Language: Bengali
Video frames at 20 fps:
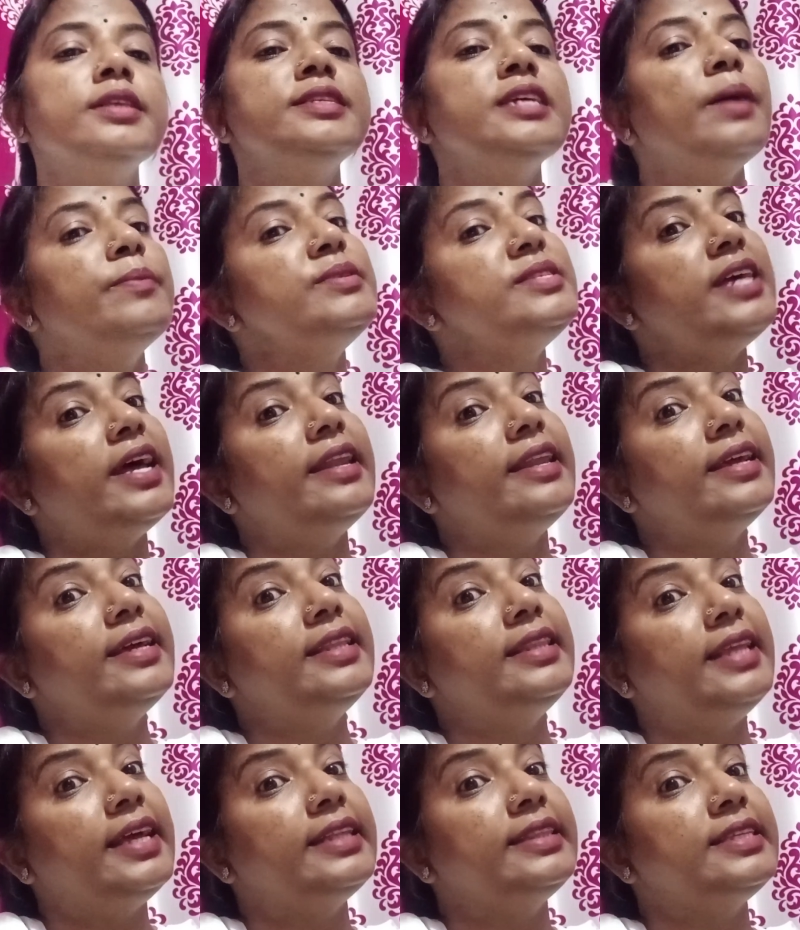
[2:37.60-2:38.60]
যে আমি স্যান্ডিকে
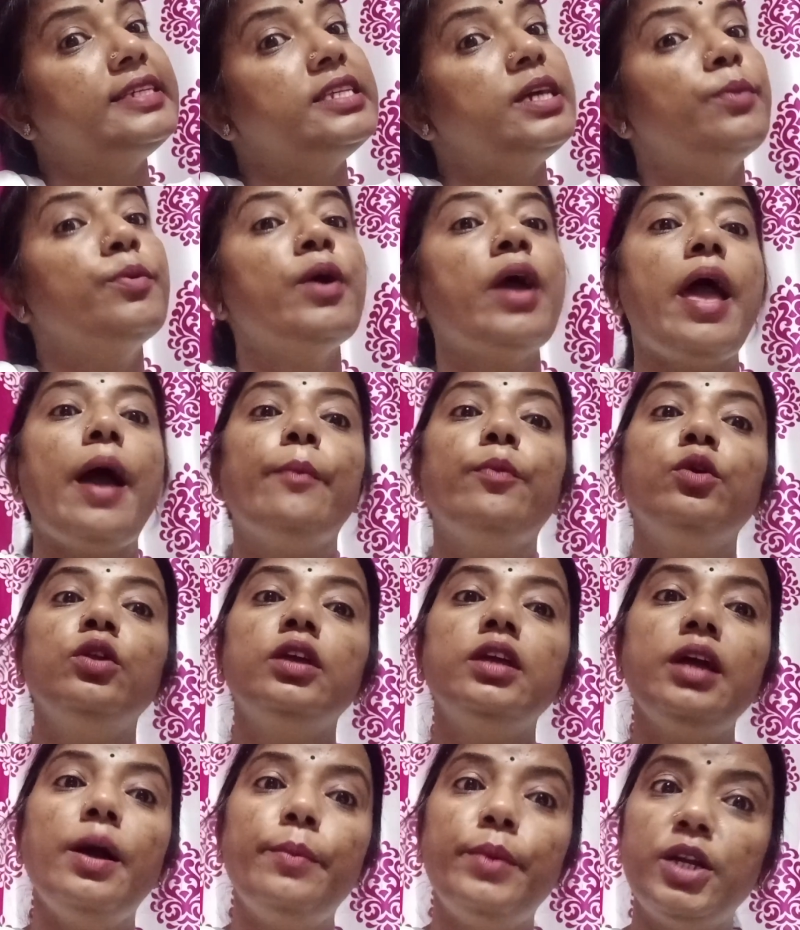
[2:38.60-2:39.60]
দেখতে যাব
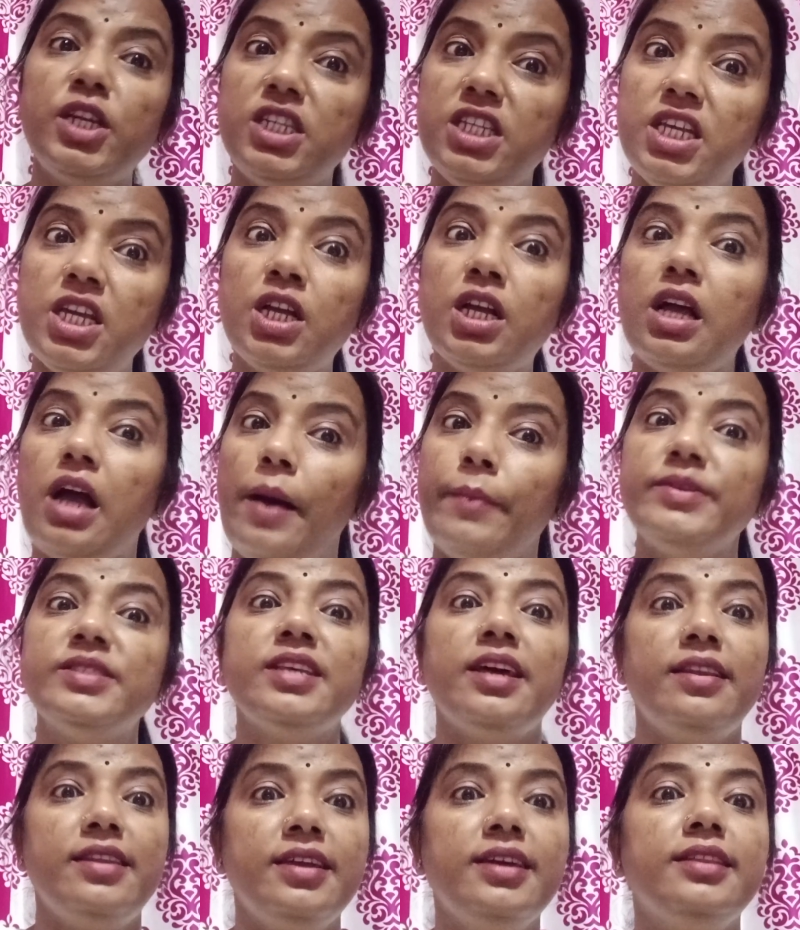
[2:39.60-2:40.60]
এমনকি আমার ঠিক আমি
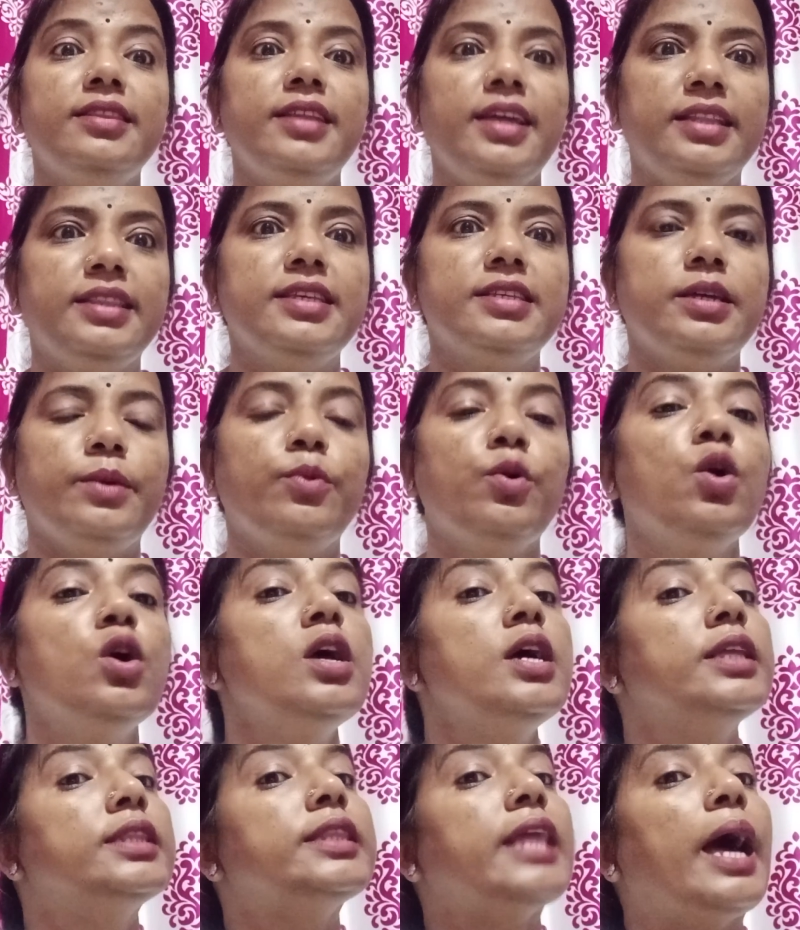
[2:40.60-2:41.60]
স্যান্ডিকে দেখতে যাব
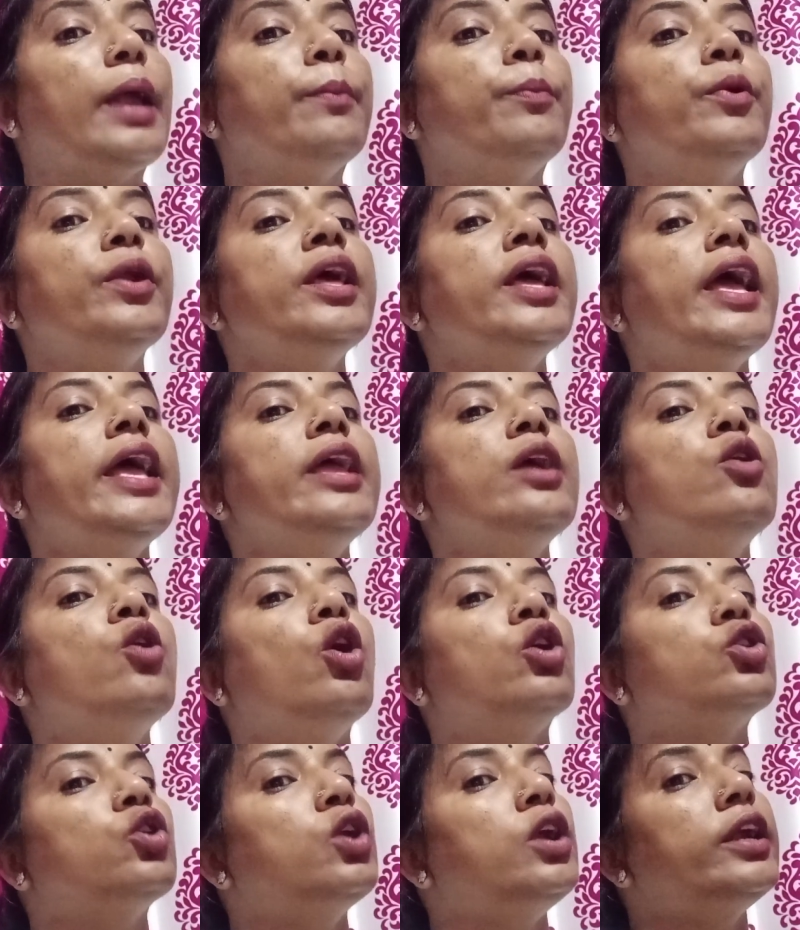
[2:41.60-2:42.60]
তারপরে এই
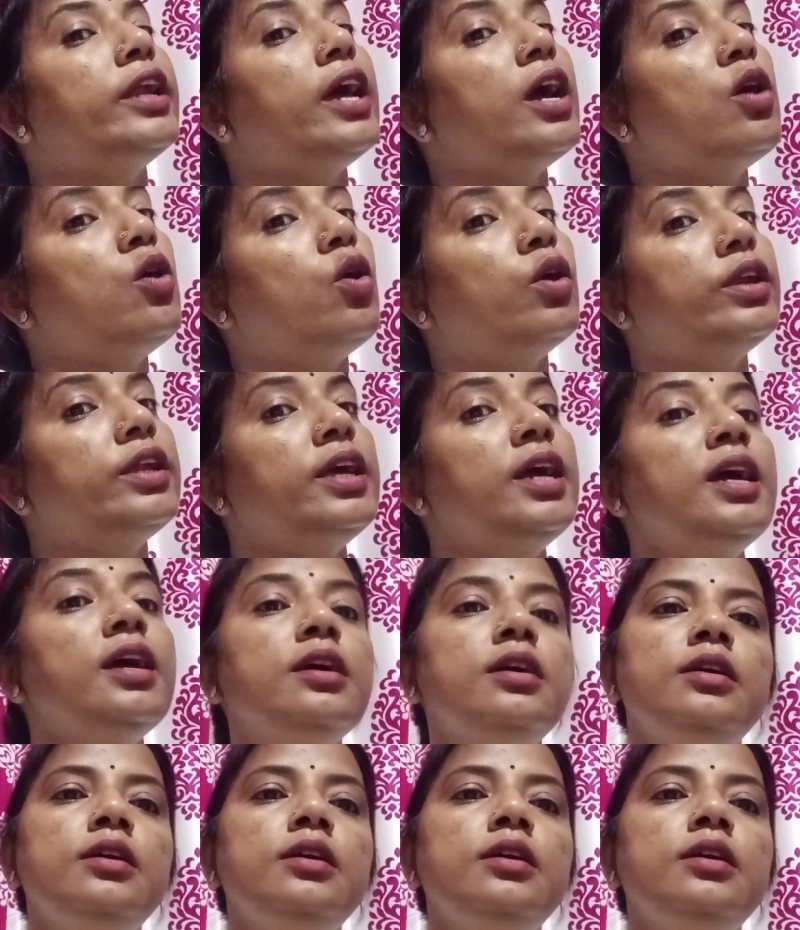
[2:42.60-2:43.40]
ঘটনাটা ঘটে